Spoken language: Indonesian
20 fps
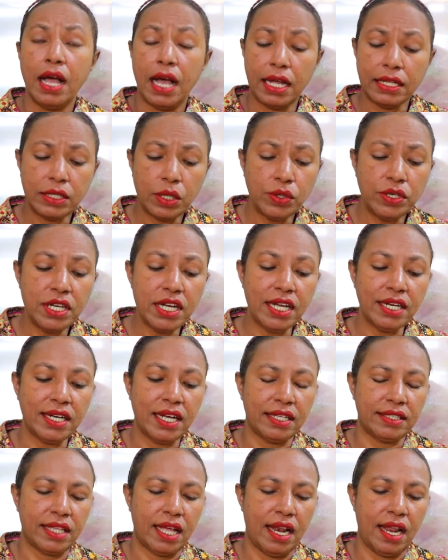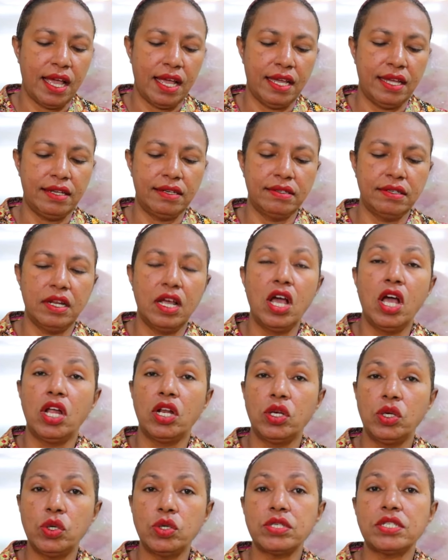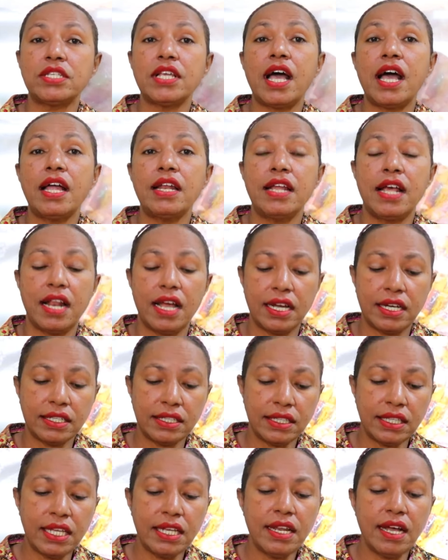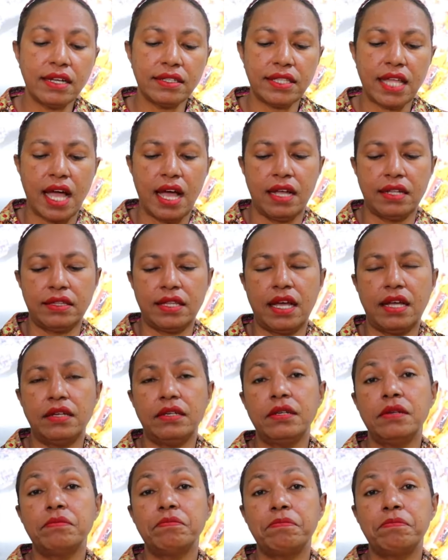Atau dengan kata lain, dosa adalah ketidaktaatan